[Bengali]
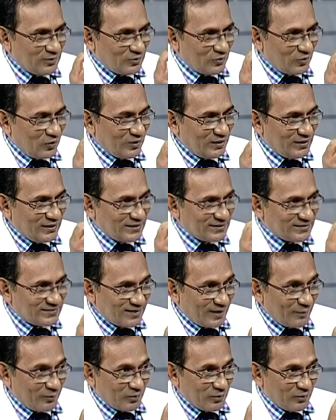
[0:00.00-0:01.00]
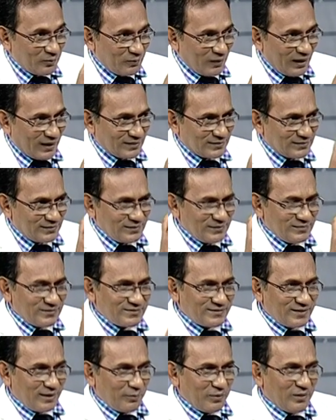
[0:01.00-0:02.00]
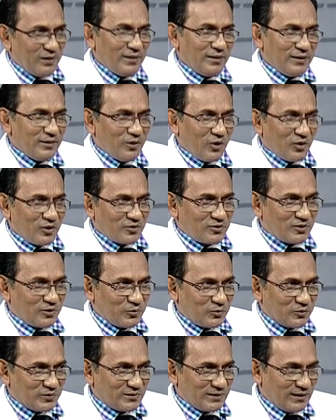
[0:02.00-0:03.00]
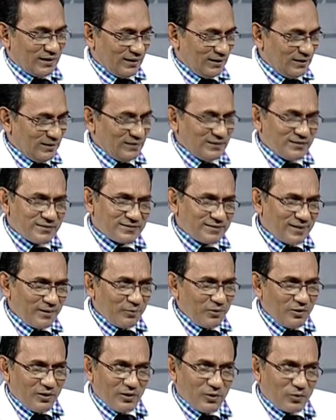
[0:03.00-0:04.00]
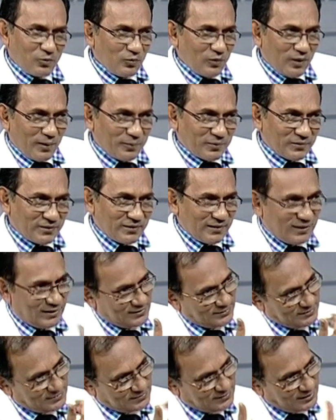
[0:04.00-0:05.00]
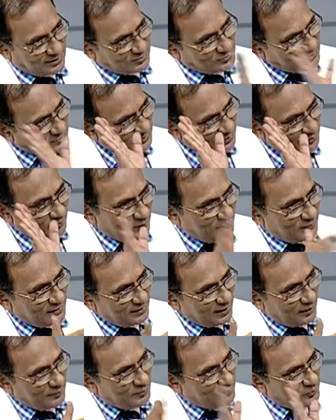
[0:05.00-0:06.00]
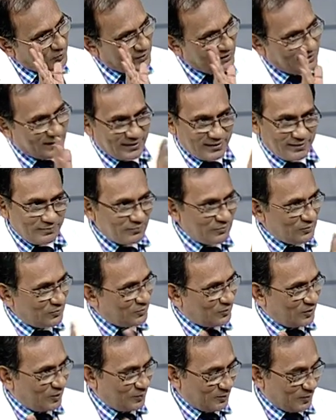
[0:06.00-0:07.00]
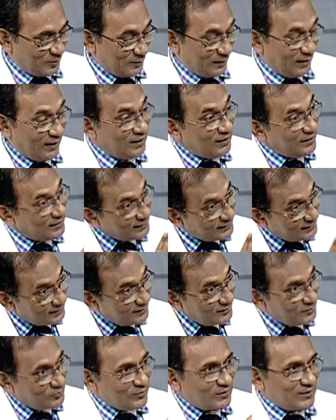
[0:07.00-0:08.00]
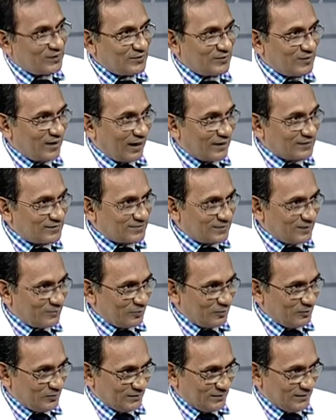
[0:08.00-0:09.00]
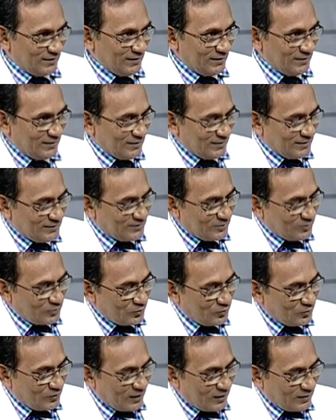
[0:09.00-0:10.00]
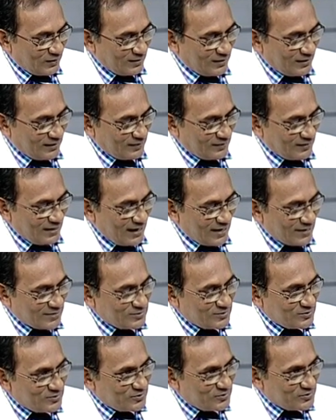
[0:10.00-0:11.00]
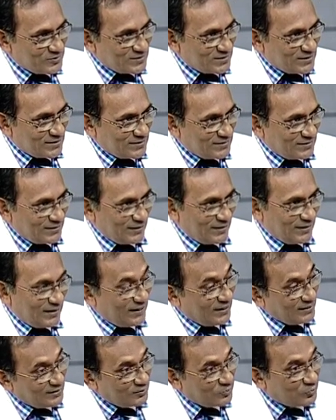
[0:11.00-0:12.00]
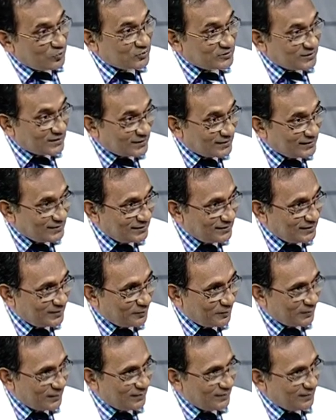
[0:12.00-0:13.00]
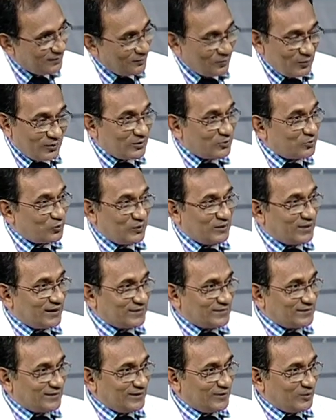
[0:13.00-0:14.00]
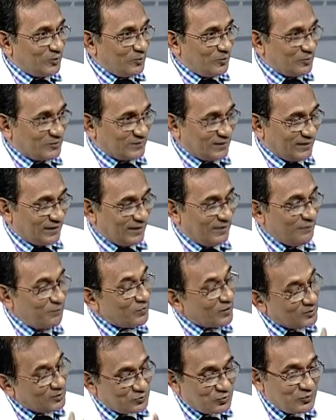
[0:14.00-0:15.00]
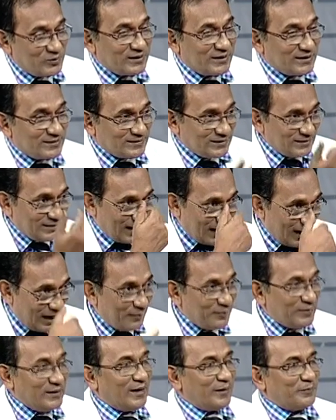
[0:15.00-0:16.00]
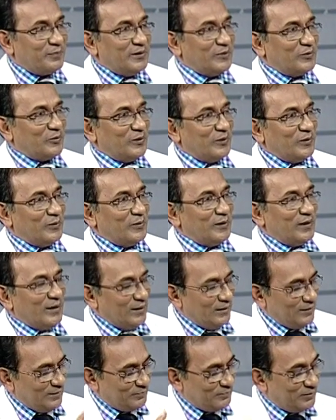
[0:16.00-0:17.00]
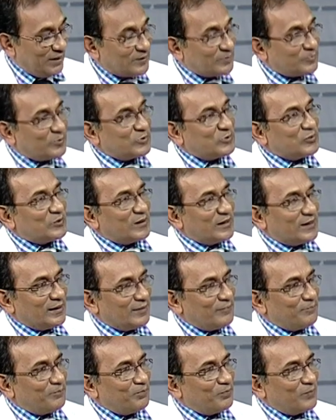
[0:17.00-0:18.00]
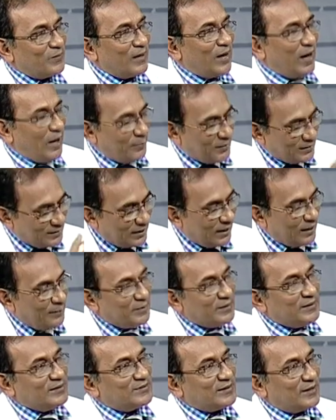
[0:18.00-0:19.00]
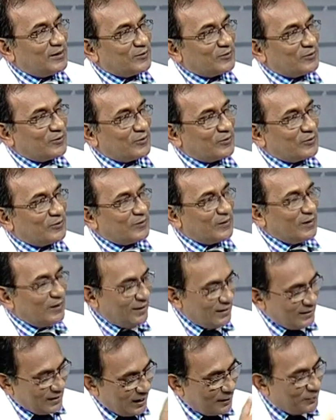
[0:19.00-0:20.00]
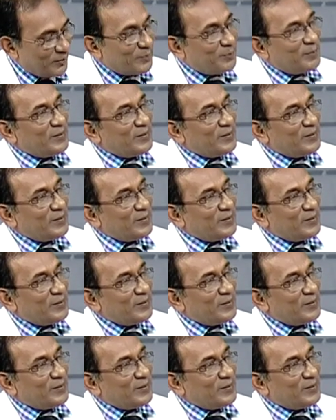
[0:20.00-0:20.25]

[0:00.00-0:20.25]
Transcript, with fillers: ক্রনিক স্ট্যাবল প্লাক স্ট্যাবল নড়াচড়া করছে না স্ট্যাবল হলে কোনো আপত্তি নাই থাকুক এভাবে আমি মরেই গেলাম কোনো খবর হবে না কিন্তু এটা যদি আনস্টেবল হয়ে যায় যে কোনো কারণে দেখা গেলো একটু খোঁচা দিয়ে এখানে খোঁচাটাকে দিতে পারে ওখানে ছুরি কাছে নিয়ে কেউ বসা নাই ছুরি কাছে আমি আপনি তৈরি করি ভাত প্রচুর খেলাম আচ্ছা। আমার ডায়াবেটিস আনকন্ট্রোল আমার